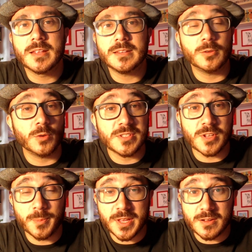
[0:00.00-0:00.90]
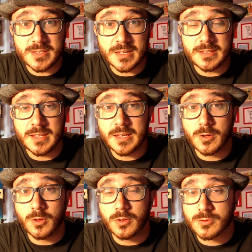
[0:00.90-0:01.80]
Detto questo, la prima cosa che
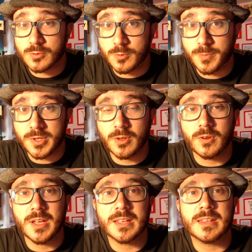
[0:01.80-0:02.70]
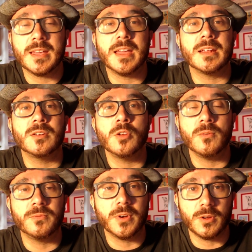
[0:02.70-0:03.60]
dico subito è che
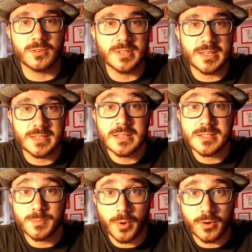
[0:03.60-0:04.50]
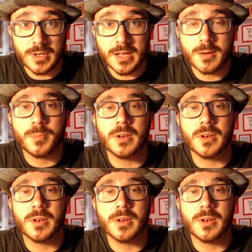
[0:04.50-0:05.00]
non farò degli spoiler,